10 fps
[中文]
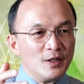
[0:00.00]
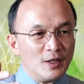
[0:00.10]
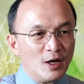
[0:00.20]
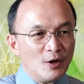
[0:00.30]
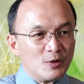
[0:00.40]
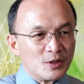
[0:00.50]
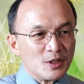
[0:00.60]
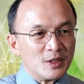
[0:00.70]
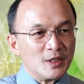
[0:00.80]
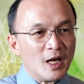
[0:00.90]
然后
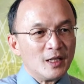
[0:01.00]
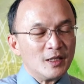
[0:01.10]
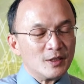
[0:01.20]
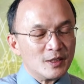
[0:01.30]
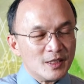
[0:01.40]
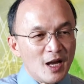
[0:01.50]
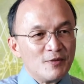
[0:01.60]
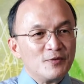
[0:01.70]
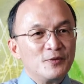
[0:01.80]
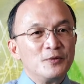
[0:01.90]
使她的
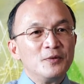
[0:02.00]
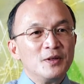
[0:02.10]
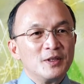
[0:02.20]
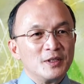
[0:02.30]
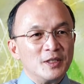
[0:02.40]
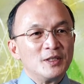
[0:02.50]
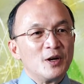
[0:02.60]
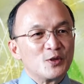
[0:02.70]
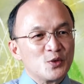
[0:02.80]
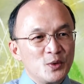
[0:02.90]
丈夫得
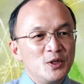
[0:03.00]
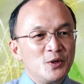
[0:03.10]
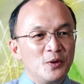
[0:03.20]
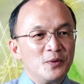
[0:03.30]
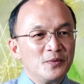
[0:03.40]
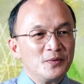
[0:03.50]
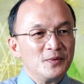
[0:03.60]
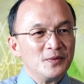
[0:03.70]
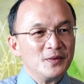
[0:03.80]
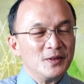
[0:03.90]
到尊荣。
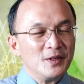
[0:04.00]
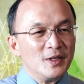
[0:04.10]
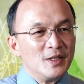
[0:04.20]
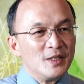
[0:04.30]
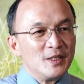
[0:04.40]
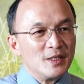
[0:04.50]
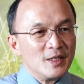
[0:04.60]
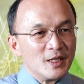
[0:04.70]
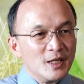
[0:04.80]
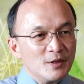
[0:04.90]

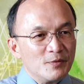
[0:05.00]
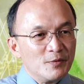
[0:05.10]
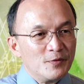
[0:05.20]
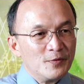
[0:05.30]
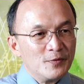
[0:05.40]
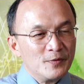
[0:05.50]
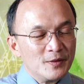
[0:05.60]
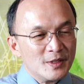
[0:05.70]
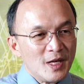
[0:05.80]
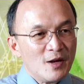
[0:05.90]
这个
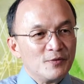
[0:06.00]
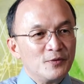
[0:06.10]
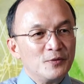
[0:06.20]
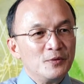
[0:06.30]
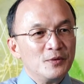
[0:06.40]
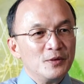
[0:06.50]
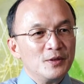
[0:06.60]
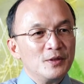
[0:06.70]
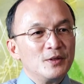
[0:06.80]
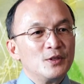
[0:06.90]
丈夫
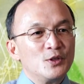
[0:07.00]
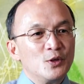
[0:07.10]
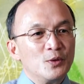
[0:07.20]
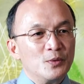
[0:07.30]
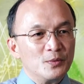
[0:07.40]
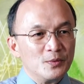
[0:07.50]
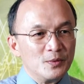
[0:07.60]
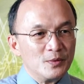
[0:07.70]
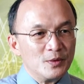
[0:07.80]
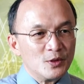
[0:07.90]
就
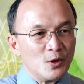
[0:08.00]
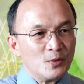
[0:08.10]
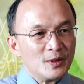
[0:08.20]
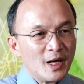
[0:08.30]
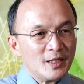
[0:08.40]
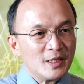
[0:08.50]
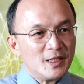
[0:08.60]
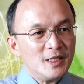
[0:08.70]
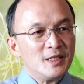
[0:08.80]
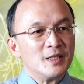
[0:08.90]
从他的
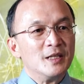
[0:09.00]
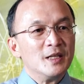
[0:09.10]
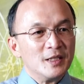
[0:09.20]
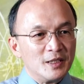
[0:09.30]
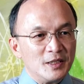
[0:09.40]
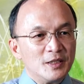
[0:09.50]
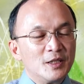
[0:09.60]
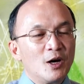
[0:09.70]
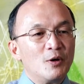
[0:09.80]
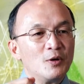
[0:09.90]
妻子得
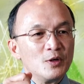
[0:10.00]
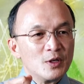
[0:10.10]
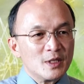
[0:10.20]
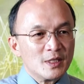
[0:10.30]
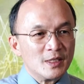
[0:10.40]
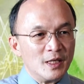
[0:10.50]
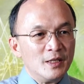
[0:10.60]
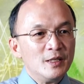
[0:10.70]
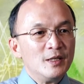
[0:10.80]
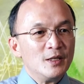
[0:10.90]
到
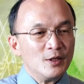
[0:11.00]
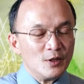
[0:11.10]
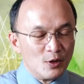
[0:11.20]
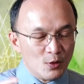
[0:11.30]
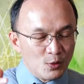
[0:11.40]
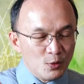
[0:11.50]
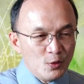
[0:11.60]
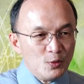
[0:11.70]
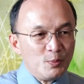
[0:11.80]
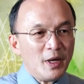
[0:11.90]
神
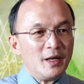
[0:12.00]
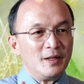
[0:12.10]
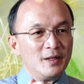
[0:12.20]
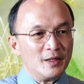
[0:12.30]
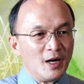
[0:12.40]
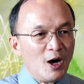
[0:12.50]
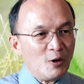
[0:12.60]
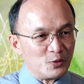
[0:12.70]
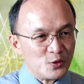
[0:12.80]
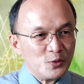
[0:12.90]
预备的
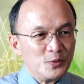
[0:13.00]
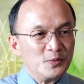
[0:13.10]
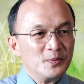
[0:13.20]
好处，